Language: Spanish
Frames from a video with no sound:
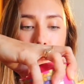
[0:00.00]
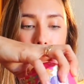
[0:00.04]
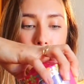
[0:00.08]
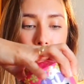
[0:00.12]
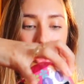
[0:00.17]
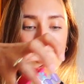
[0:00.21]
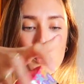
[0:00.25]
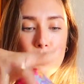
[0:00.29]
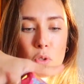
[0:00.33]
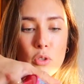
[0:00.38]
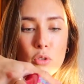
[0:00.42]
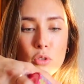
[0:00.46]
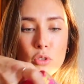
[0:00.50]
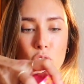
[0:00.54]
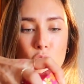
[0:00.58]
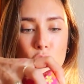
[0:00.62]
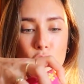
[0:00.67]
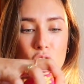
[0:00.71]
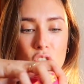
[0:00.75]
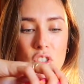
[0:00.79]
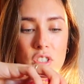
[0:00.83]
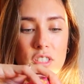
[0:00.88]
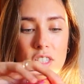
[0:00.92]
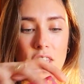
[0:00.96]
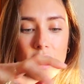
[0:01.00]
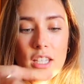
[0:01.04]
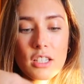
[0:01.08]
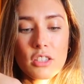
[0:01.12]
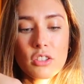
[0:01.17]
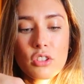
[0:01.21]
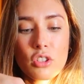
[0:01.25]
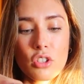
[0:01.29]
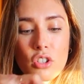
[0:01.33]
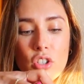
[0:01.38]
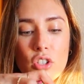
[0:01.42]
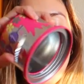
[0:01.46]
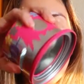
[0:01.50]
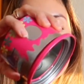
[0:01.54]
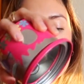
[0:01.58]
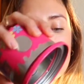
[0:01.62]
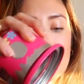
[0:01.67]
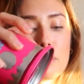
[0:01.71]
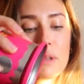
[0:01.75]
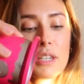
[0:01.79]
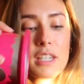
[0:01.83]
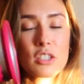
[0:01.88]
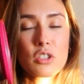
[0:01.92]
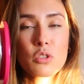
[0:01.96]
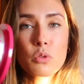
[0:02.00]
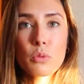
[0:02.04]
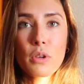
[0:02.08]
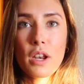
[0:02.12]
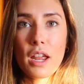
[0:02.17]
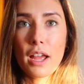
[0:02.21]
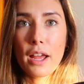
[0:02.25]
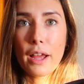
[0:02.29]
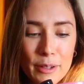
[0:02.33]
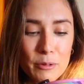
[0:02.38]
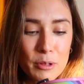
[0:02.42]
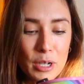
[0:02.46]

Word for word: los productos dentro Ahí también es una,